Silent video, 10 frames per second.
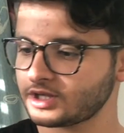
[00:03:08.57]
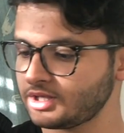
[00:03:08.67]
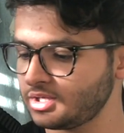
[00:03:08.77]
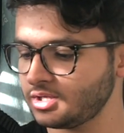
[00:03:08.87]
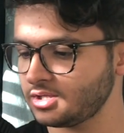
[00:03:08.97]

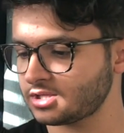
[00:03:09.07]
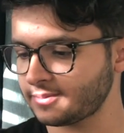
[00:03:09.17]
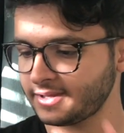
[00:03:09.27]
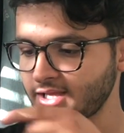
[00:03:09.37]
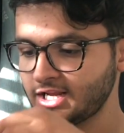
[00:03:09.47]
Que
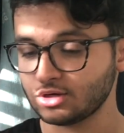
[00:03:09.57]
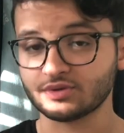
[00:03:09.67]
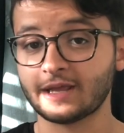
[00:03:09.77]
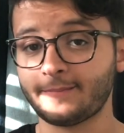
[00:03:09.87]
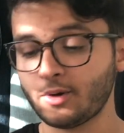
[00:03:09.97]
também ele não
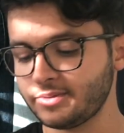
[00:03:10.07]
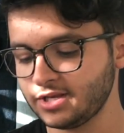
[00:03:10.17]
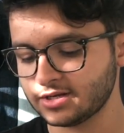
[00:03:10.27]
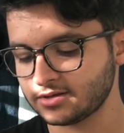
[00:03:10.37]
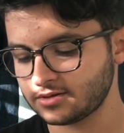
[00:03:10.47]
tem
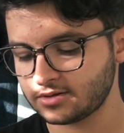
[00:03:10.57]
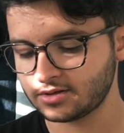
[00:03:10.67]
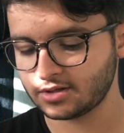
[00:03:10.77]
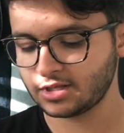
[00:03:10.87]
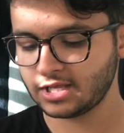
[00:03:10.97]
palmilha.
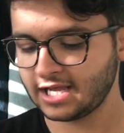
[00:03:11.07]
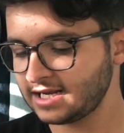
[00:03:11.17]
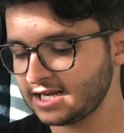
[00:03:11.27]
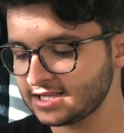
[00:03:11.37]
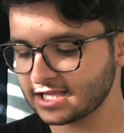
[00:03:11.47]

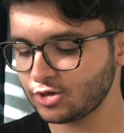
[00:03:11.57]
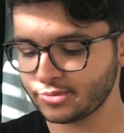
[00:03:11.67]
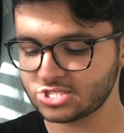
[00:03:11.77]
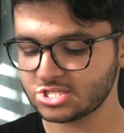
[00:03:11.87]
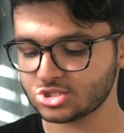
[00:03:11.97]
Ele é
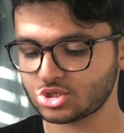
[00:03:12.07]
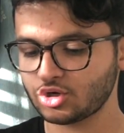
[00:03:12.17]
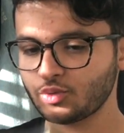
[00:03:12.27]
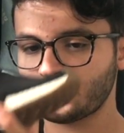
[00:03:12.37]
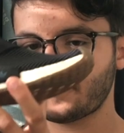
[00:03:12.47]
literalmente isso,
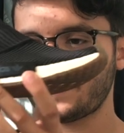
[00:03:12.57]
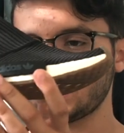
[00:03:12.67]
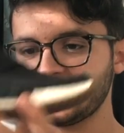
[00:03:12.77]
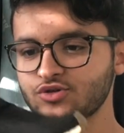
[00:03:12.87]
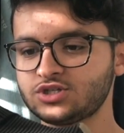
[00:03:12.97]
ele é um
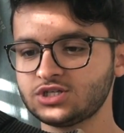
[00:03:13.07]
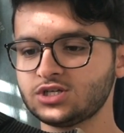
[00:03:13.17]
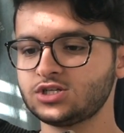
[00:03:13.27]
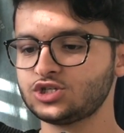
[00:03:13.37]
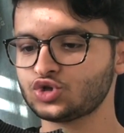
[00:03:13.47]
pedaço
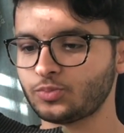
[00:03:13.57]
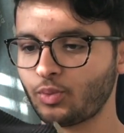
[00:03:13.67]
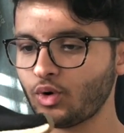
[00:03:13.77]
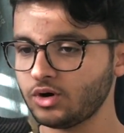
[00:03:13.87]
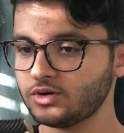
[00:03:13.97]
de, de
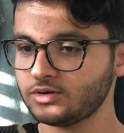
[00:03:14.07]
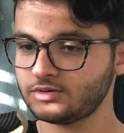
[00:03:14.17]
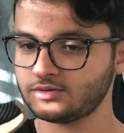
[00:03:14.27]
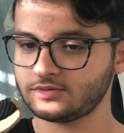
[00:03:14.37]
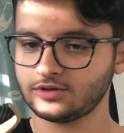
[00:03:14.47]
isopor.
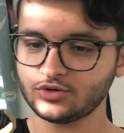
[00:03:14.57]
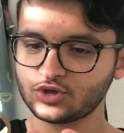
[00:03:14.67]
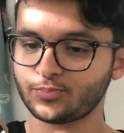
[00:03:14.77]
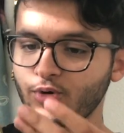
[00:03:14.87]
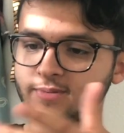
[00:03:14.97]
Não
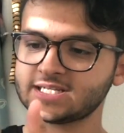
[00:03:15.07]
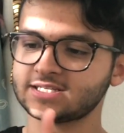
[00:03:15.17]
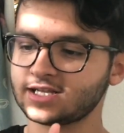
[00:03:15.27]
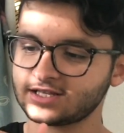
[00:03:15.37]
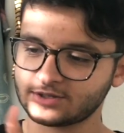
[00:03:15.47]
isopor, mas é
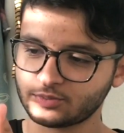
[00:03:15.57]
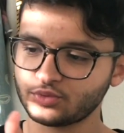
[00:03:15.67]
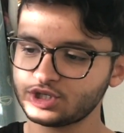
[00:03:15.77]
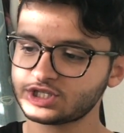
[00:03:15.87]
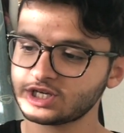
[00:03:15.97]
da, do
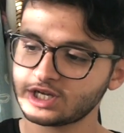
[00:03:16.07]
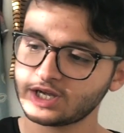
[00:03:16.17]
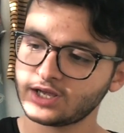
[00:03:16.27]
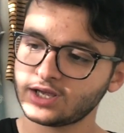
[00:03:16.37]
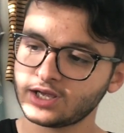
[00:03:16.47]
boost.
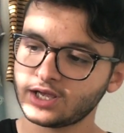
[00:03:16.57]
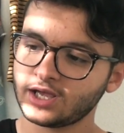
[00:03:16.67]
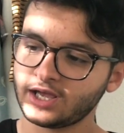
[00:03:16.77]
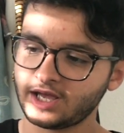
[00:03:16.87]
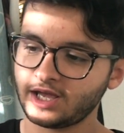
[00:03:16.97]

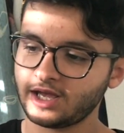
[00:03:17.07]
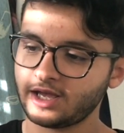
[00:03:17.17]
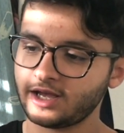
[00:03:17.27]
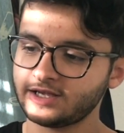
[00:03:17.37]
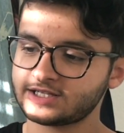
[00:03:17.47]

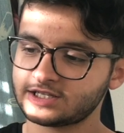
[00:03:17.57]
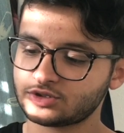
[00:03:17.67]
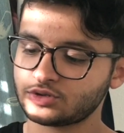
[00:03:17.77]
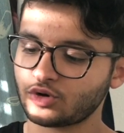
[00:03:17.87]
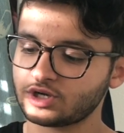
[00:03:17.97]
É,
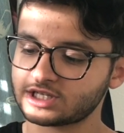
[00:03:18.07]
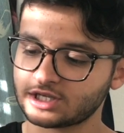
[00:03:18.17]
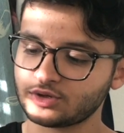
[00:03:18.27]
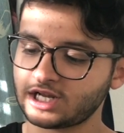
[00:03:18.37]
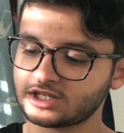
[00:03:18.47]
esse negócio
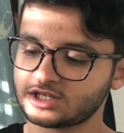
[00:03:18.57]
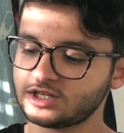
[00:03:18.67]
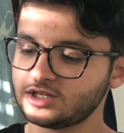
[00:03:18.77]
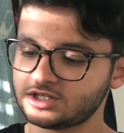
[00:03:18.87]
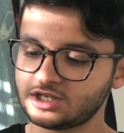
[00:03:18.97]
aqui do lado
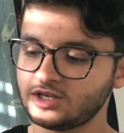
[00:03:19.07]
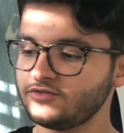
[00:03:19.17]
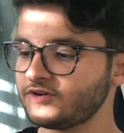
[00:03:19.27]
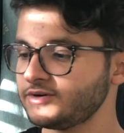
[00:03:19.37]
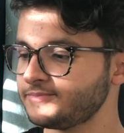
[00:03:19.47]
de, de
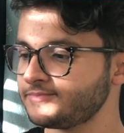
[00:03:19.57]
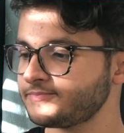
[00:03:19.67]
IVA.